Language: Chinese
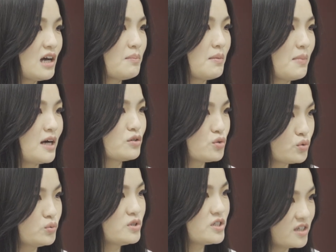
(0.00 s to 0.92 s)
他妈妈的
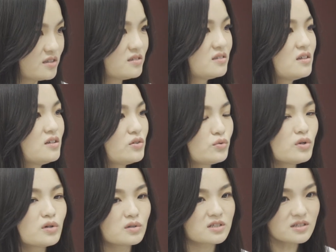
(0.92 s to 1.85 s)
出现，因
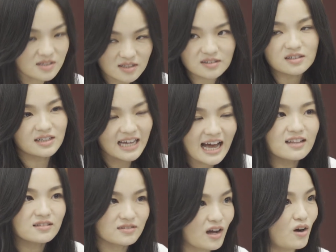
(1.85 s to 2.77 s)
为这真的
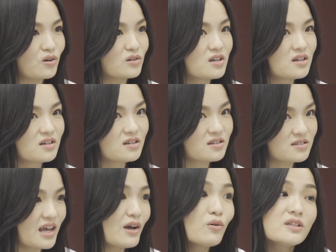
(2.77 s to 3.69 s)
看到
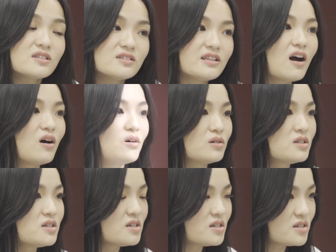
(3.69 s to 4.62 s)
才会知道，
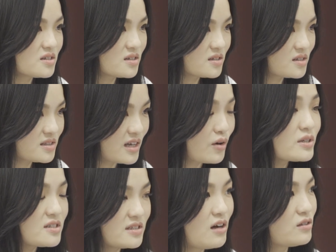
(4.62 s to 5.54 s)
才会
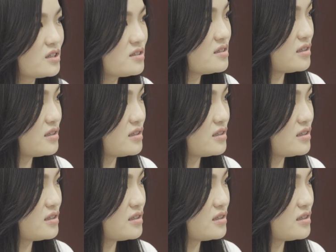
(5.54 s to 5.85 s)
知道那是